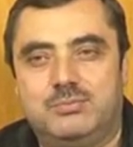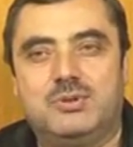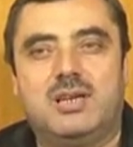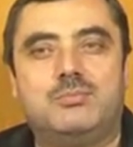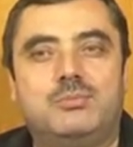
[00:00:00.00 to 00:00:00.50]

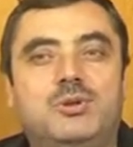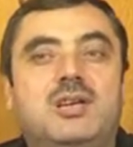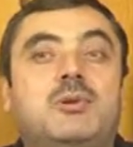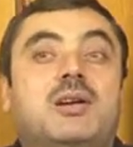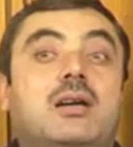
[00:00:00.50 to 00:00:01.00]
Buna
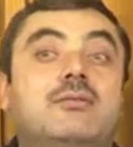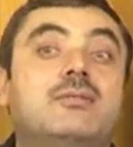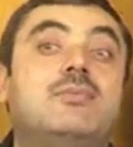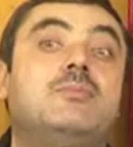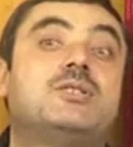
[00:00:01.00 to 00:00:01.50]
böyle mana
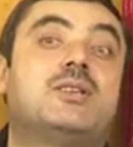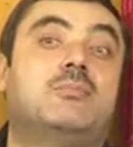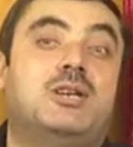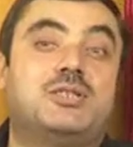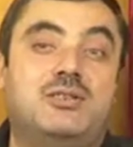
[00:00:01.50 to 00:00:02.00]
vermemiş de
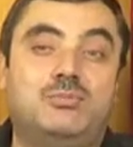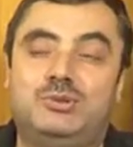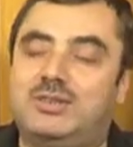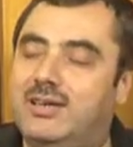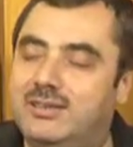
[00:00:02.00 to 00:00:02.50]
mahşeri. Bu
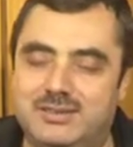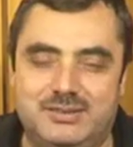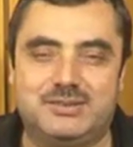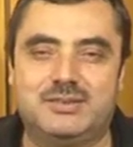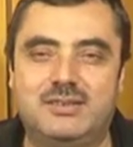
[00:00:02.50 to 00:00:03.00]

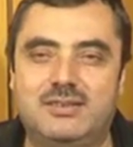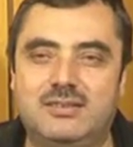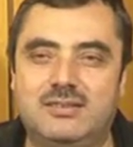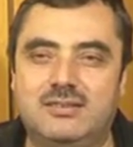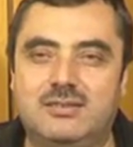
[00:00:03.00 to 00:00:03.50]
zahirdir.
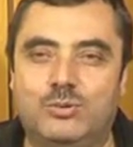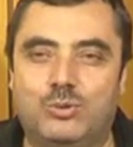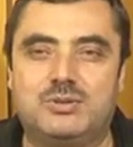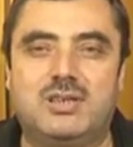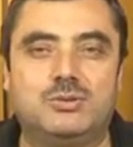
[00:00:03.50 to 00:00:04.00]

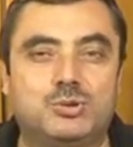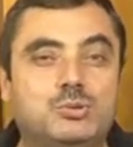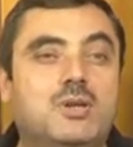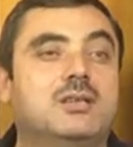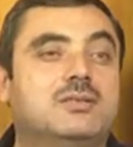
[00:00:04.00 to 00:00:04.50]
Oradan
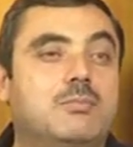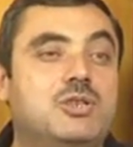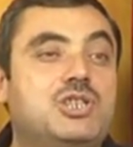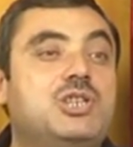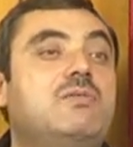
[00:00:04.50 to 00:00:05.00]
şunu
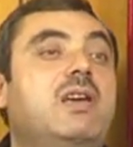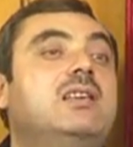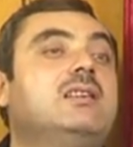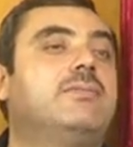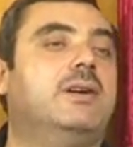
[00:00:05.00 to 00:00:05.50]
anlamış.
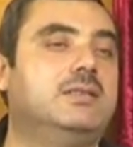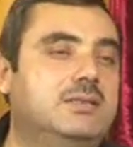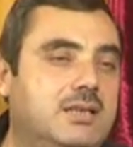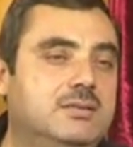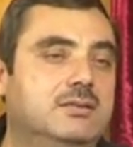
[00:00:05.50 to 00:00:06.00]
Şiveyi ifade
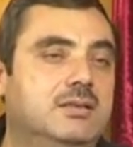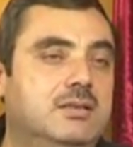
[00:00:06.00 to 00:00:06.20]
eden